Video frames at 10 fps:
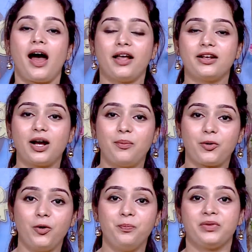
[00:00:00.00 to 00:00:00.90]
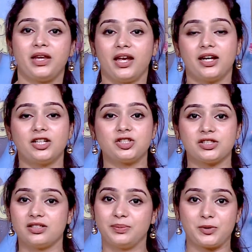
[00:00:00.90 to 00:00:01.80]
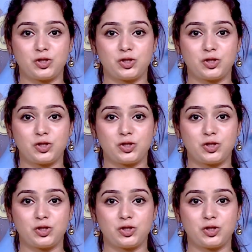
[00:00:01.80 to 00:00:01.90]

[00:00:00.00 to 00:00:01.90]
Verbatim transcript: அதுக்கப்புறம் ஏதாச்சும் இப்போ